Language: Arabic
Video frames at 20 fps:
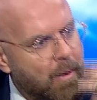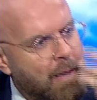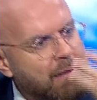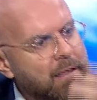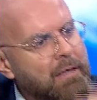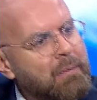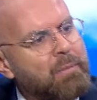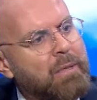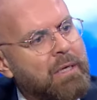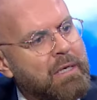
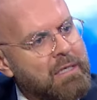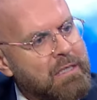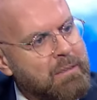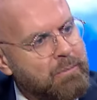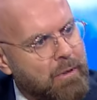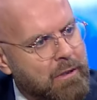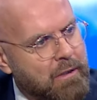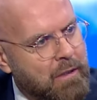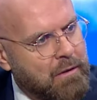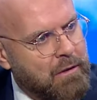وبعدين بحس
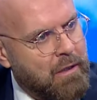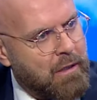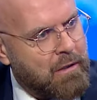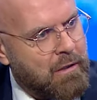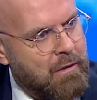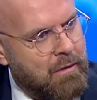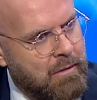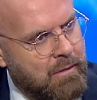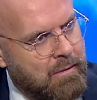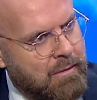بعدين
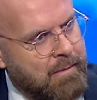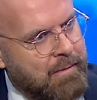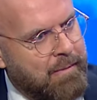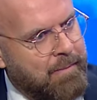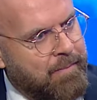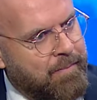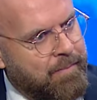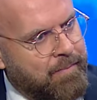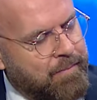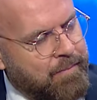بحس وبعدين
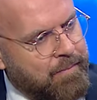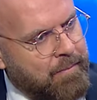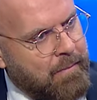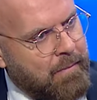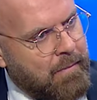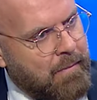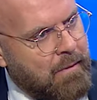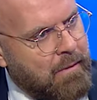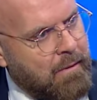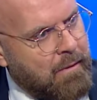بحس
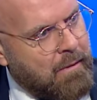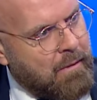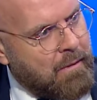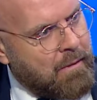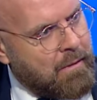بالشد اكيد